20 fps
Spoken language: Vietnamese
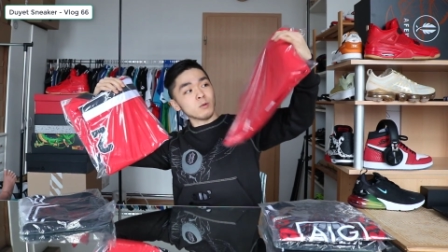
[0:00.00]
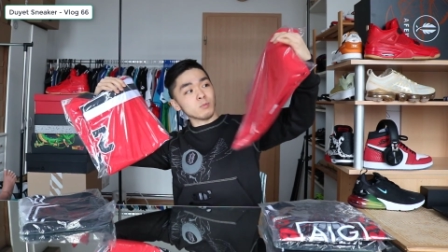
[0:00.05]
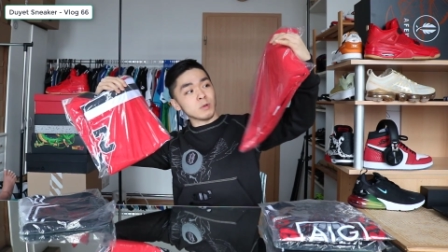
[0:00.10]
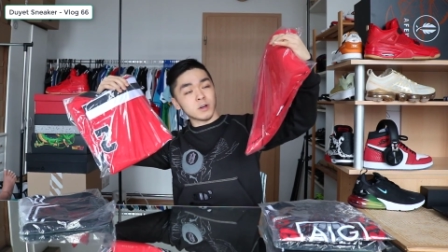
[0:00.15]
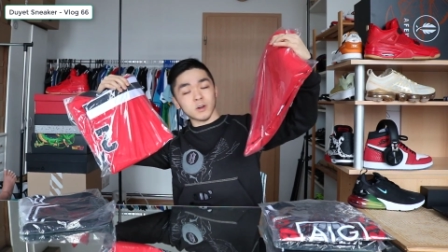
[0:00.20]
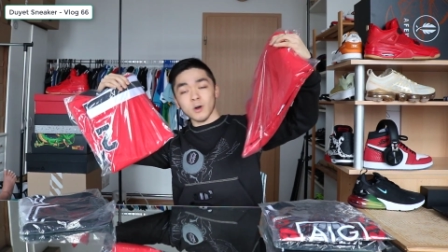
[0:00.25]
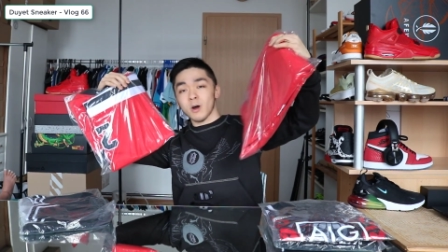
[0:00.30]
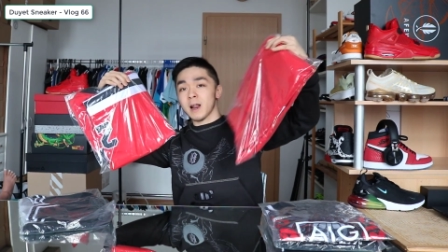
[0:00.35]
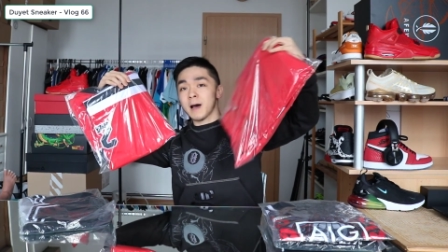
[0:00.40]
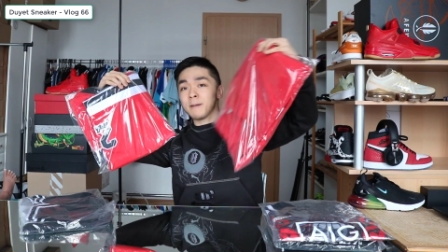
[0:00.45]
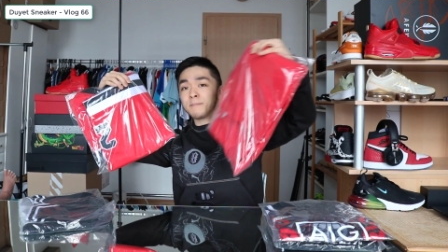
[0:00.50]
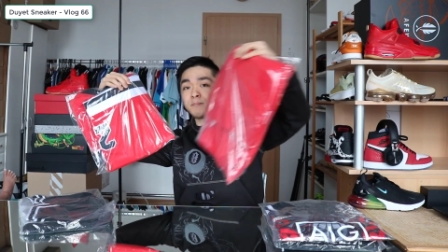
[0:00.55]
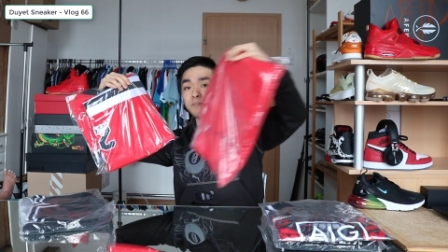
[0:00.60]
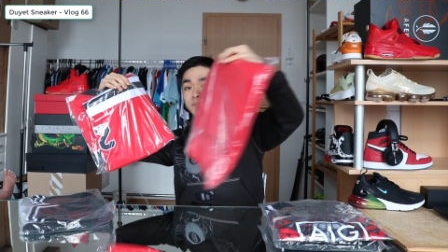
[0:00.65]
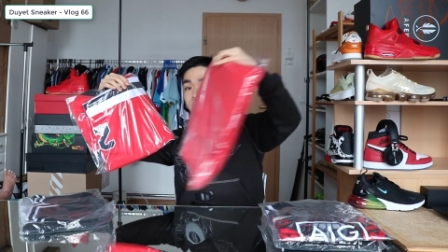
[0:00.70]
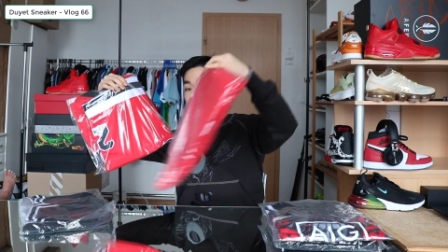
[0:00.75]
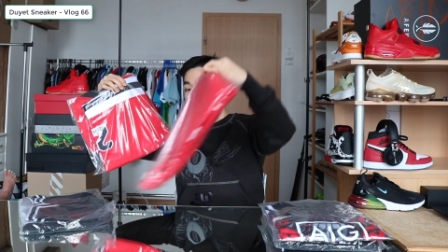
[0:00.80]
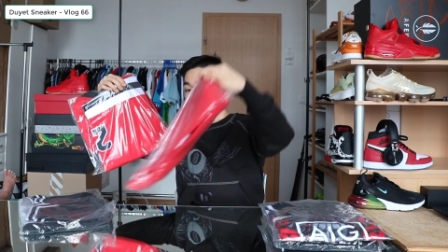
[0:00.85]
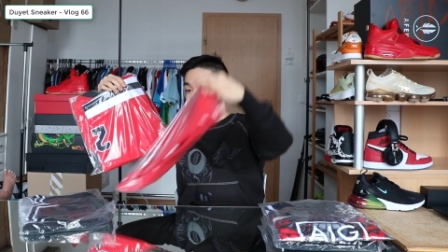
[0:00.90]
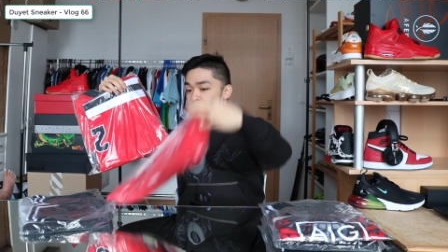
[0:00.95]
không nhìn rõ lắm
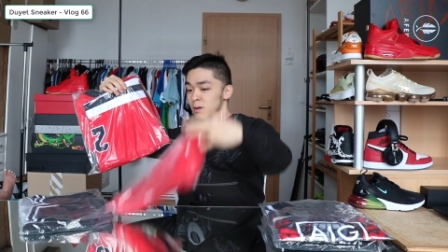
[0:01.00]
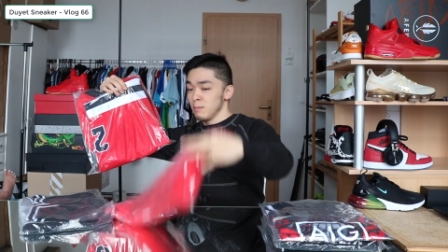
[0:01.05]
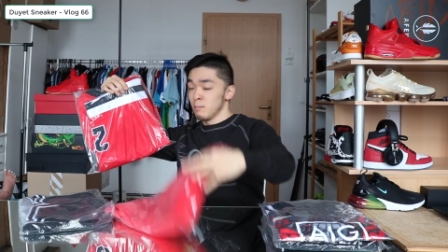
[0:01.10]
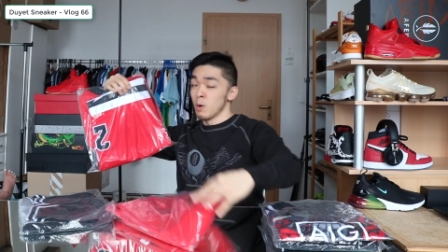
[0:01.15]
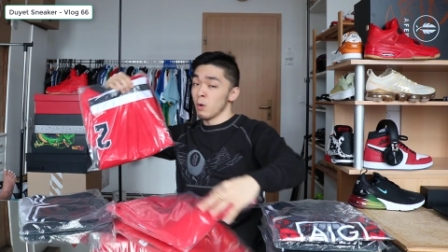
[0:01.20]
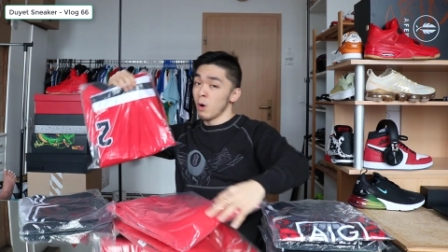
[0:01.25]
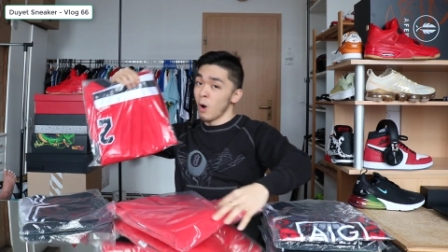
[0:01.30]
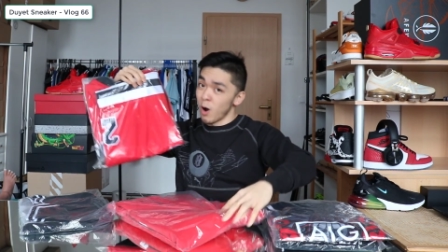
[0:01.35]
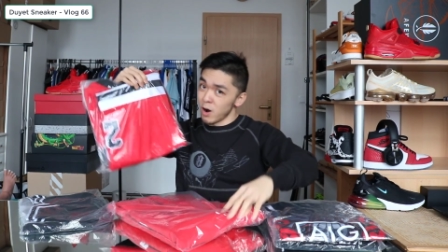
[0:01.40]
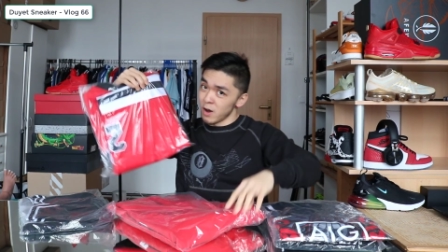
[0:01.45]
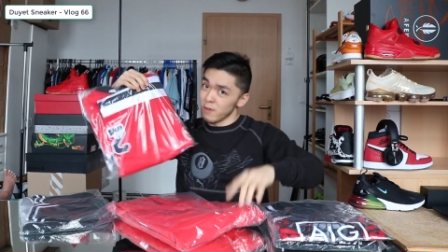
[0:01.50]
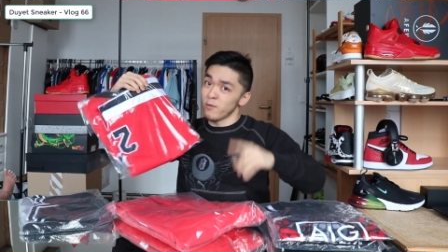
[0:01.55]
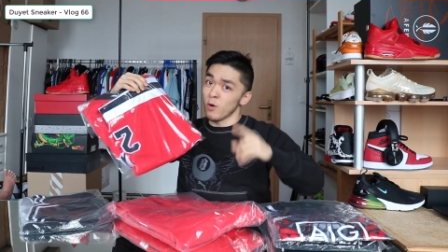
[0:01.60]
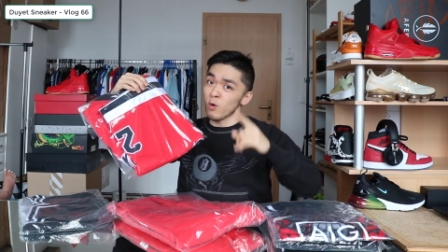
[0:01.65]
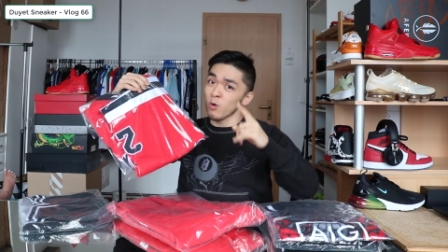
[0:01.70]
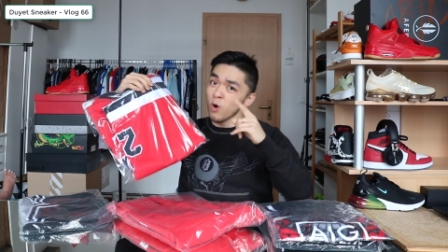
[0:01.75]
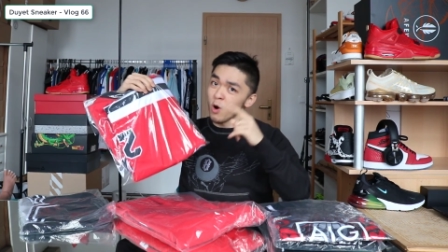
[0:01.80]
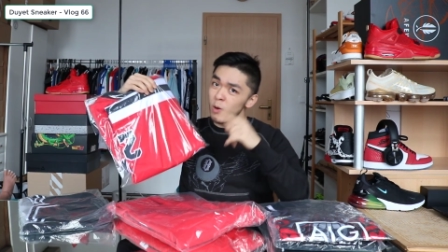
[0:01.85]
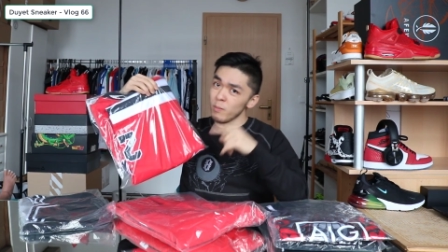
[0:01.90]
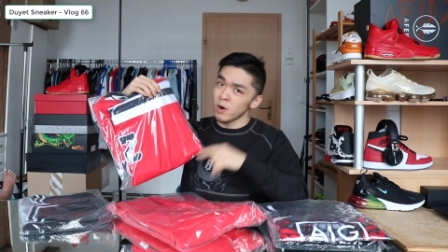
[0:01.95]
màu đỏ này
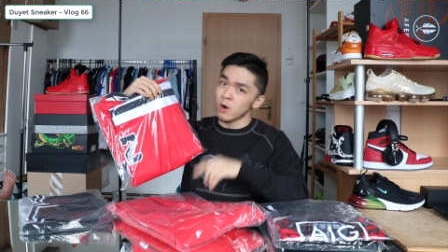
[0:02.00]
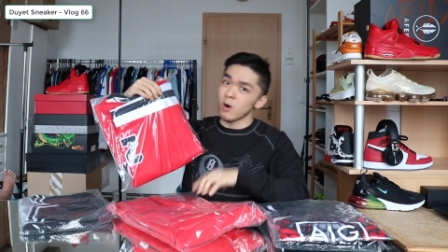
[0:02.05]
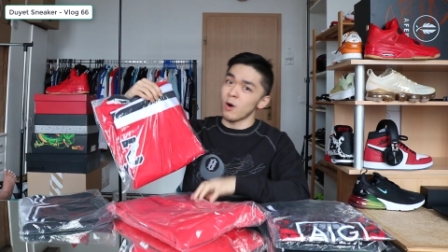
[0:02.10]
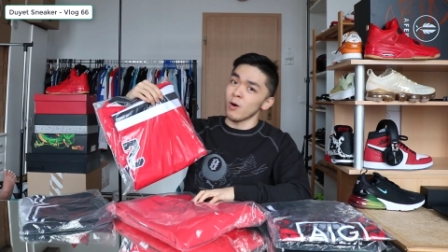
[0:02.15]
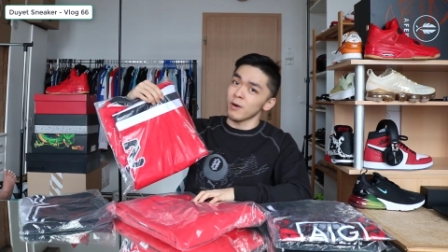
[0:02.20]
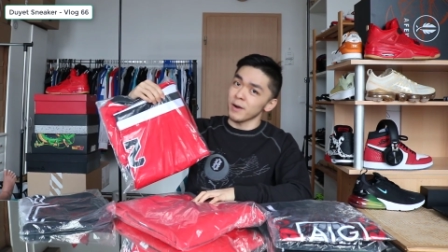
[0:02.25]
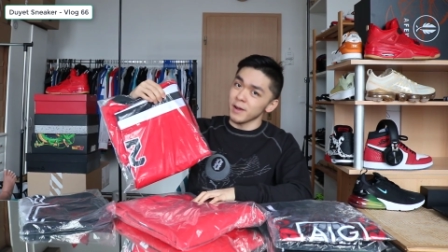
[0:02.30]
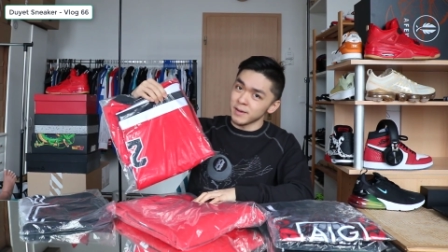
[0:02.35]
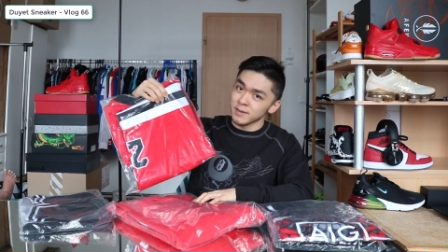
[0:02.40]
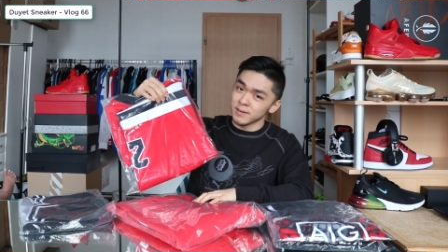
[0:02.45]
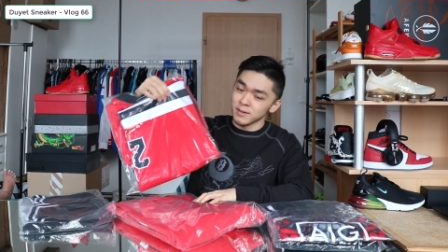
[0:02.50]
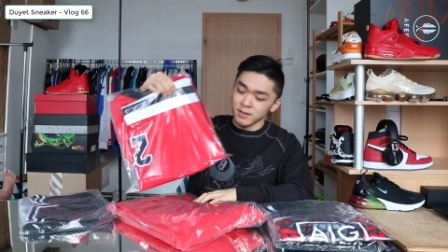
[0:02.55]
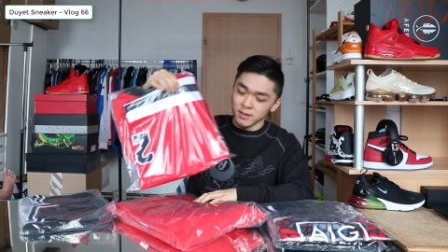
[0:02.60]
phối đồ mới khó này